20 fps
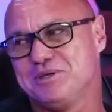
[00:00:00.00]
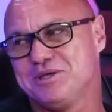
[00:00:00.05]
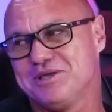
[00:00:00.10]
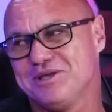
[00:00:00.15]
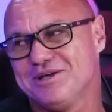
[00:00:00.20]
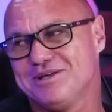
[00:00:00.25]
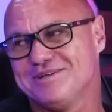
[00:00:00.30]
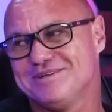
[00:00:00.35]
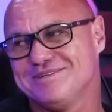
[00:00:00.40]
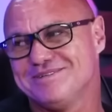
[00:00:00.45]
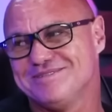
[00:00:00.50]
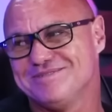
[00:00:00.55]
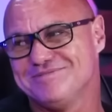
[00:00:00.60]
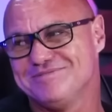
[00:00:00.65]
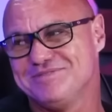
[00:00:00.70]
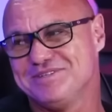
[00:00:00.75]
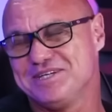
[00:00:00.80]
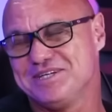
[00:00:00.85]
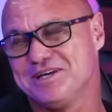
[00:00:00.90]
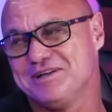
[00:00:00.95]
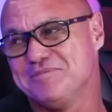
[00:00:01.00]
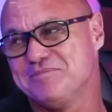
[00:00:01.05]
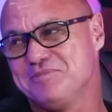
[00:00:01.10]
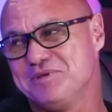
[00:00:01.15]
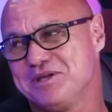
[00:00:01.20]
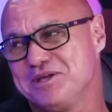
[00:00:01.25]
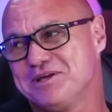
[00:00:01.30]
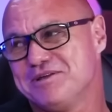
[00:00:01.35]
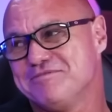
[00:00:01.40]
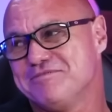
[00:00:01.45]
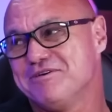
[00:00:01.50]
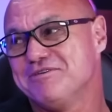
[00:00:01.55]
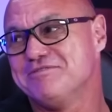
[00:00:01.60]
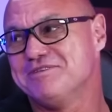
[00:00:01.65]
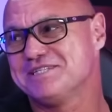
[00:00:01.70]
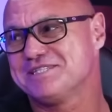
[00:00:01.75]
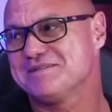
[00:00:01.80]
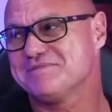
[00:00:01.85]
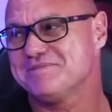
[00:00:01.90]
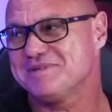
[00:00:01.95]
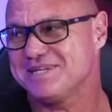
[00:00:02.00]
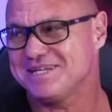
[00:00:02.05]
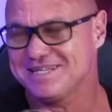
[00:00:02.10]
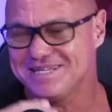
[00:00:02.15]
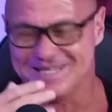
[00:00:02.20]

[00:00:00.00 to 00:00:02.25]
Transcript: Lógico, pô. Pequeno, pequeno vai ouvir essa parada aí.